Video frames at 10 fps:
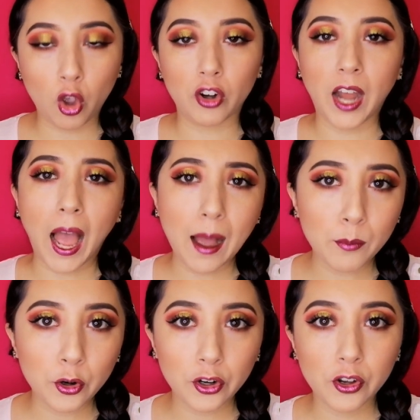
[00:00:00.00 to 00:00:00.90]
con
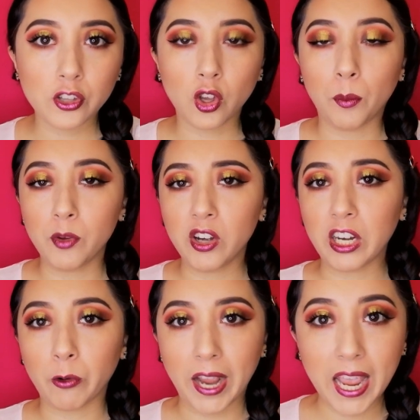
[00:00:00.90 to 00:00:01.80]
Amoros, con
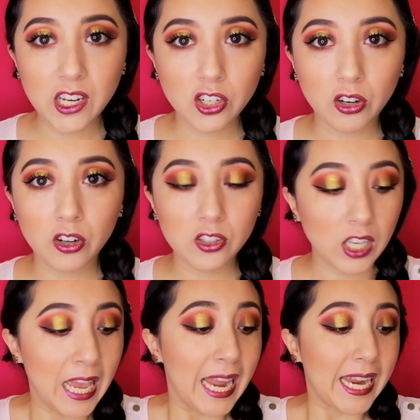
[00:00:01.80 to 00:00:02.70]
Beauty Creations